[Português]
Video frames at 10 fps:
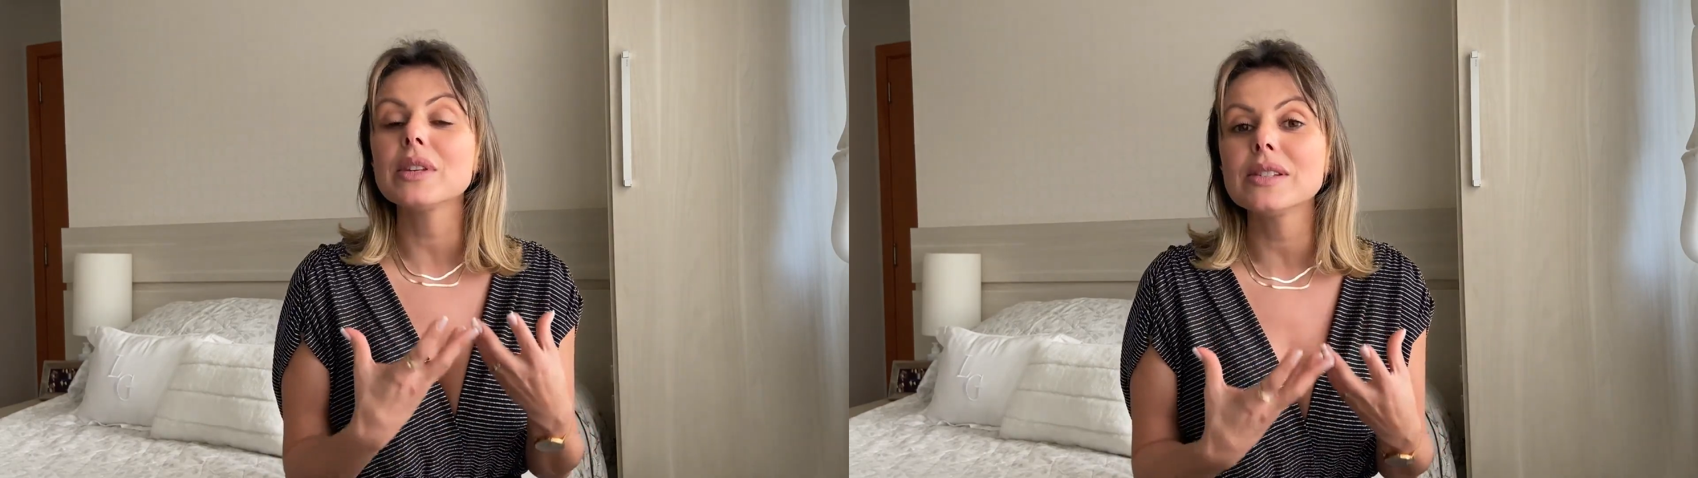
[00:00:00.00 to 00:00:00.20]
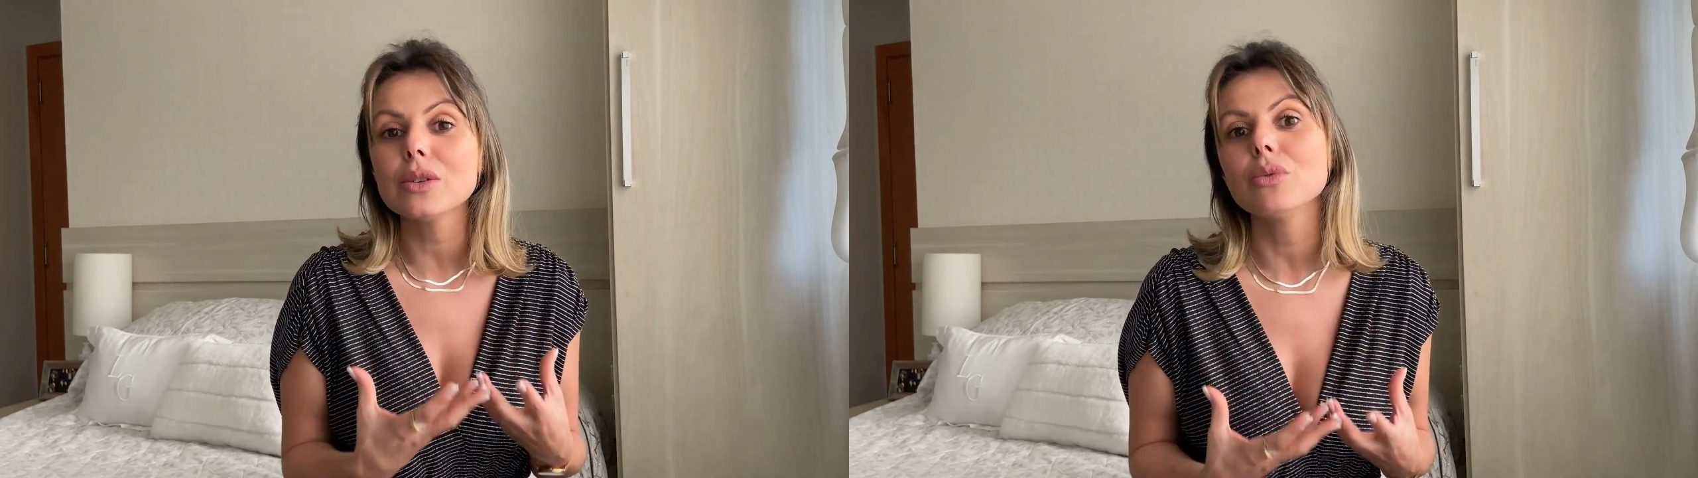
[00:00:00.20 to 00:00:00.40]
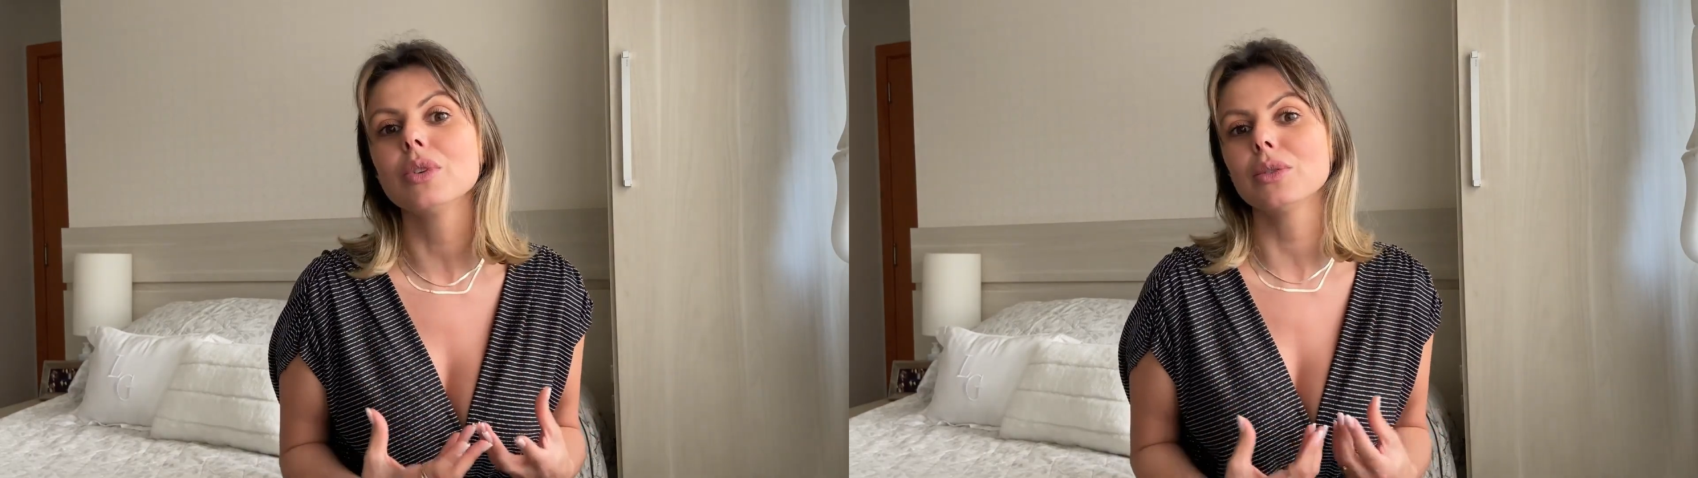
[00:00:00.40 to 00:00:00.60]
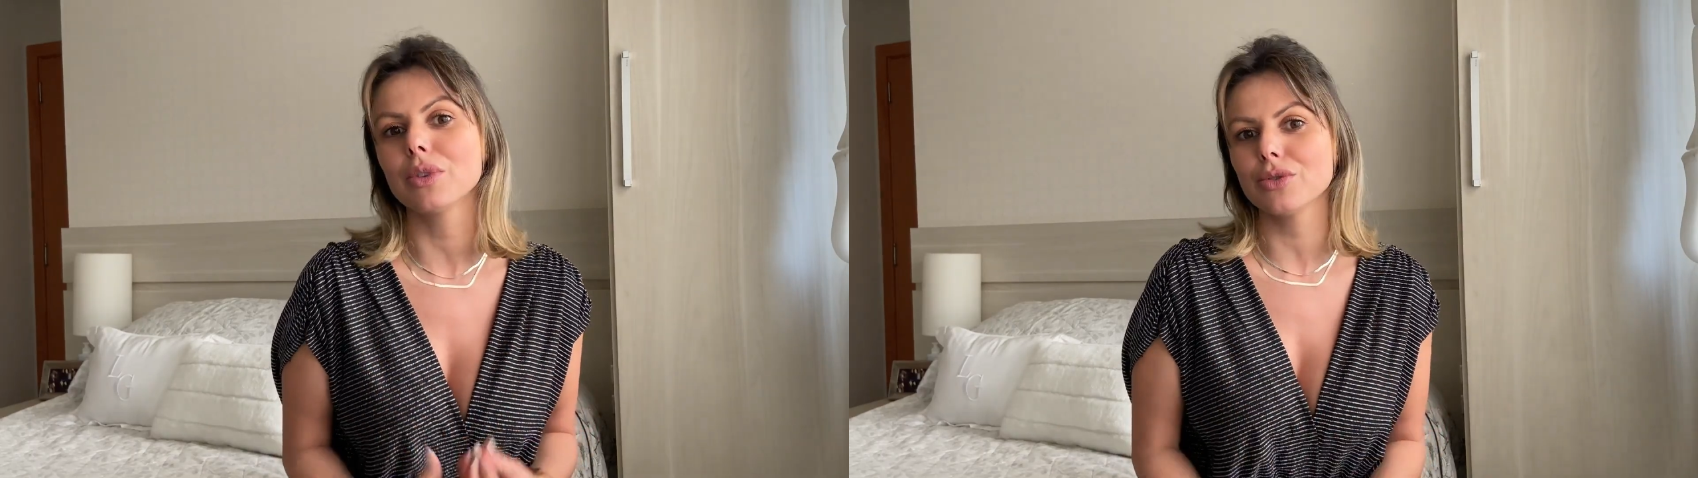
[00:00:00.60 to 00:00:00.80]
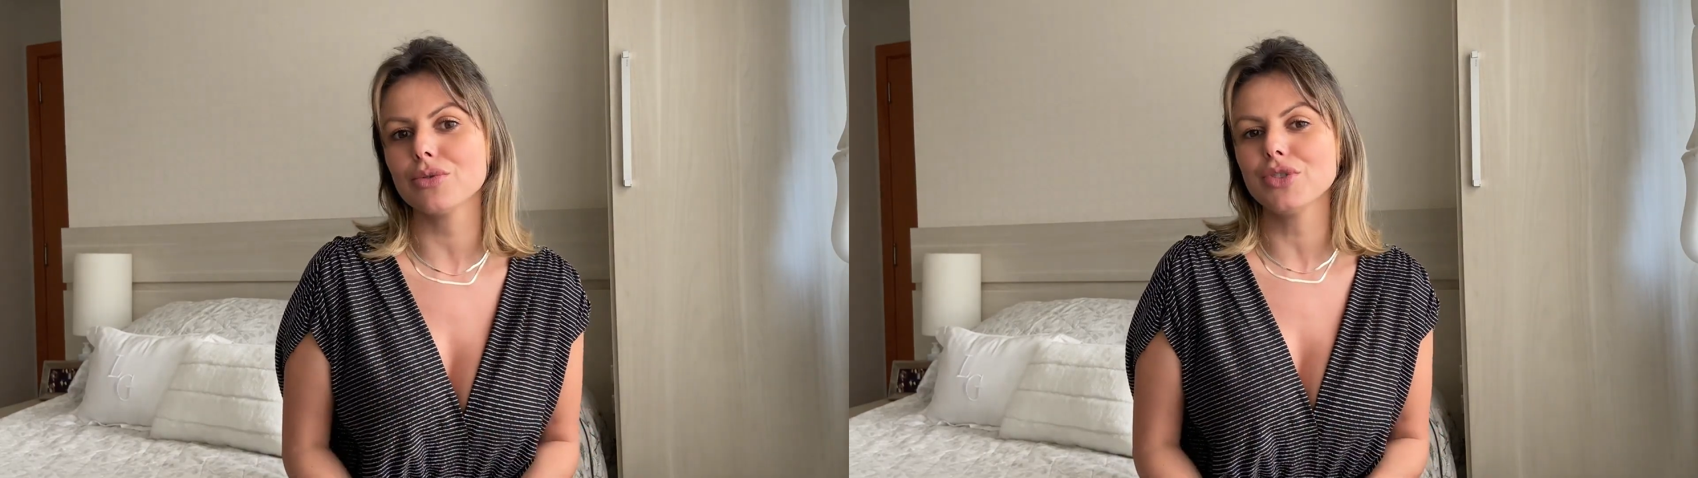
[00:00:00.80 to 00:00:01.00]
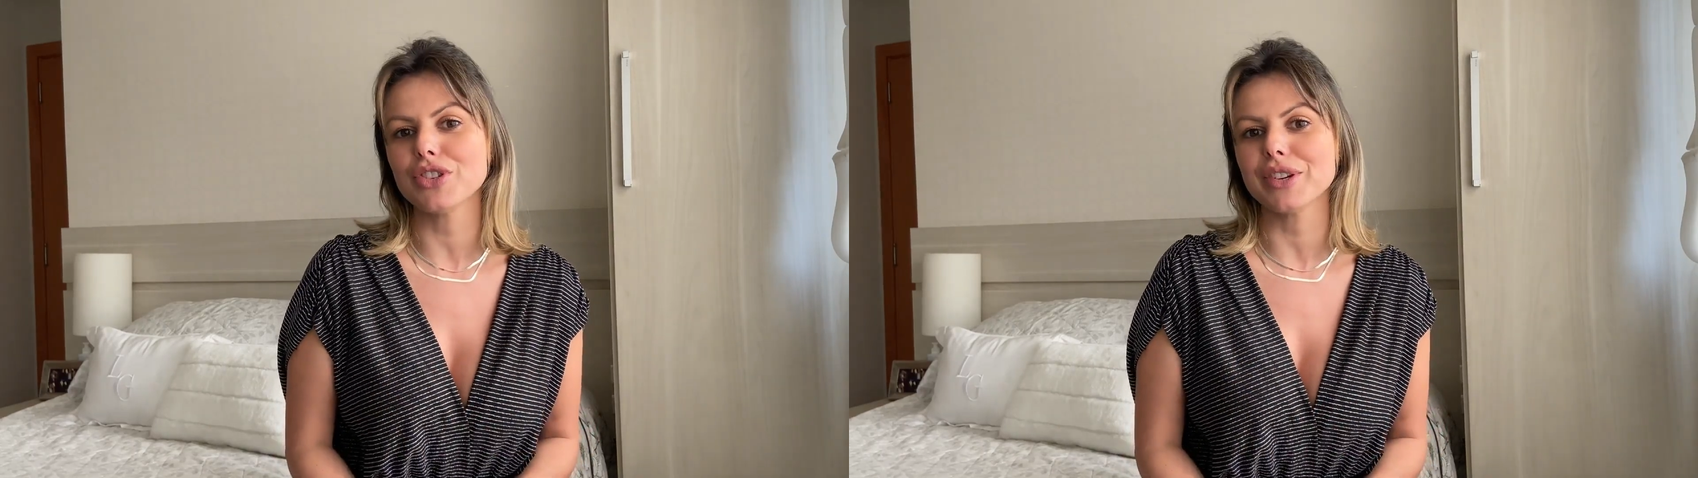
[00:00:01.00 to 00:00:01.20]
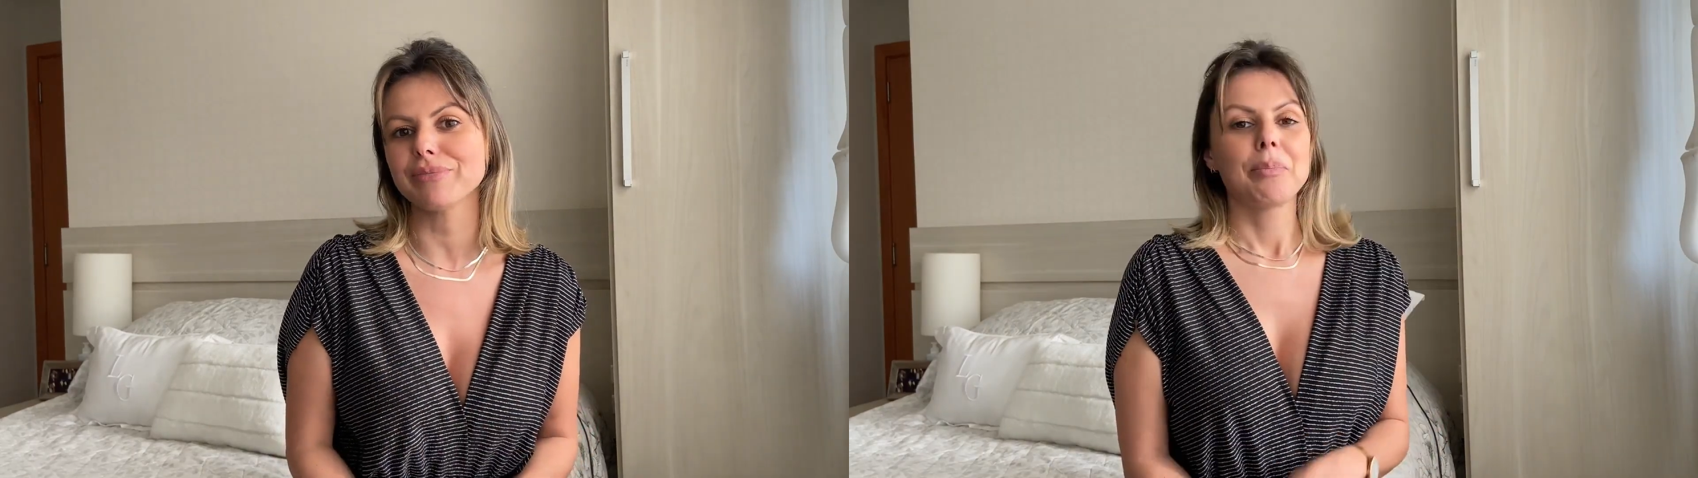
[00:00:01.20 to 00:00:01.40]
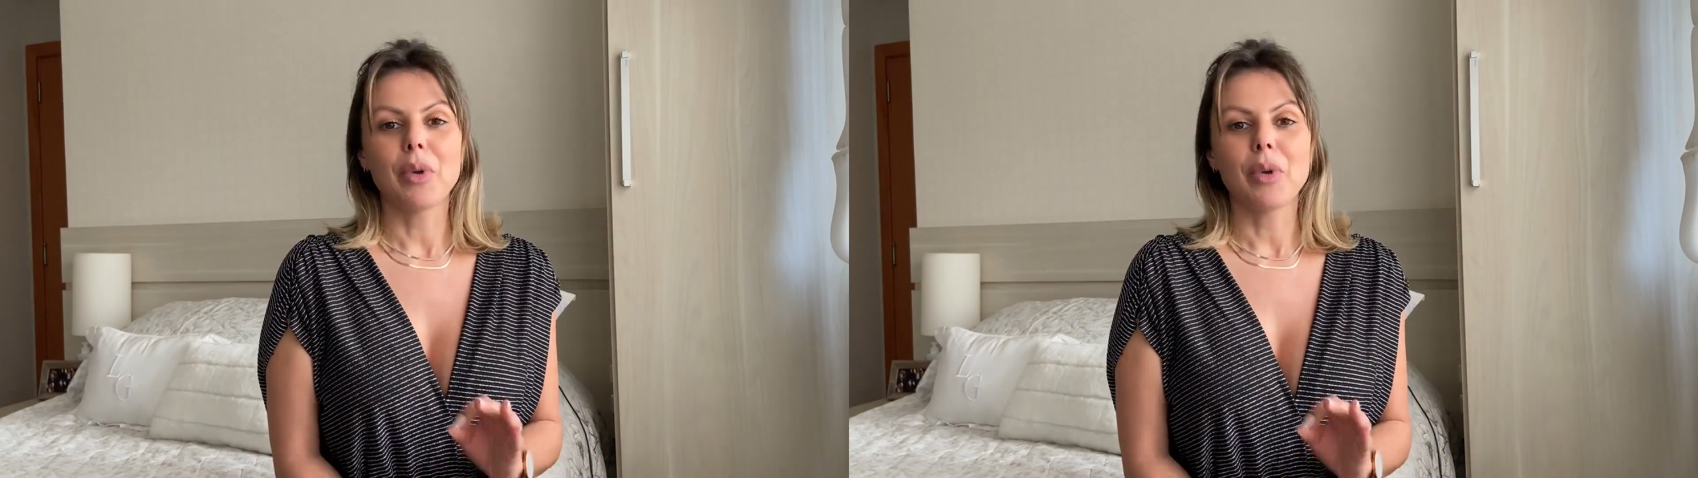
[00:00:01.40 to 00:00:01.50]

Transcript: e segura durante o dia.